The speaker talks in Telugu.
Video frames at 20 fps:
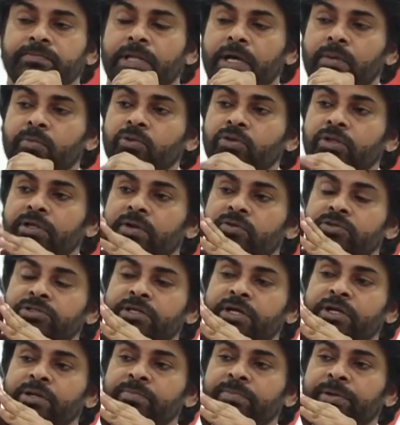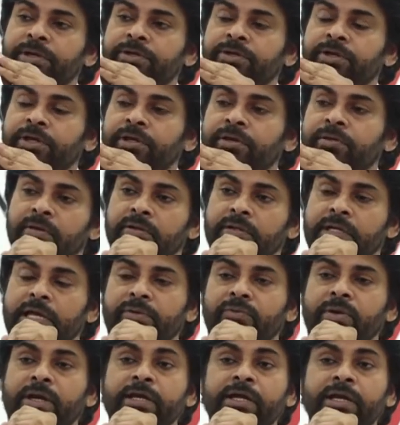నా ముందు నమస్కారం పెట్టి నా
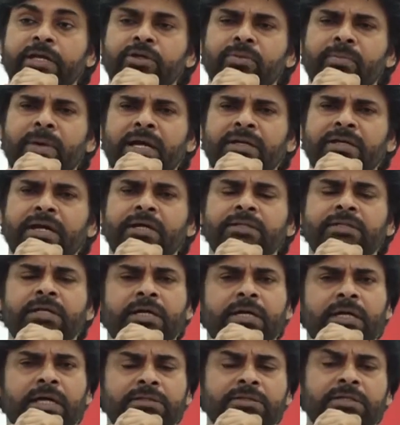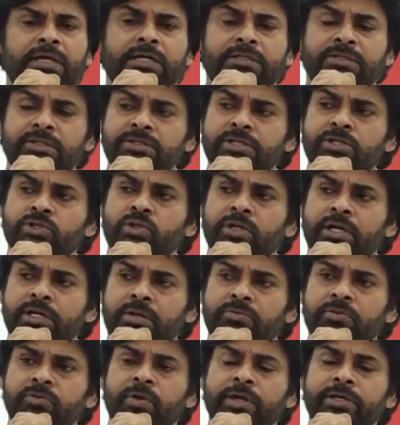వెనక ఏదో మాట్లాడితే అంత అర్థం
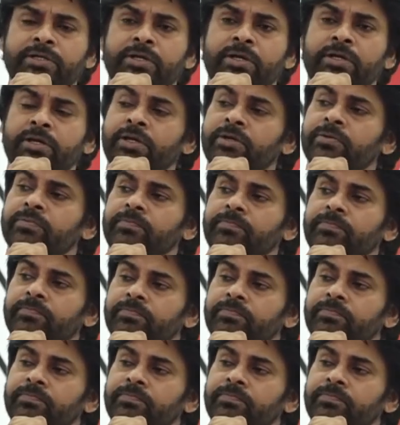చేసుకునే అవివేకినా నేను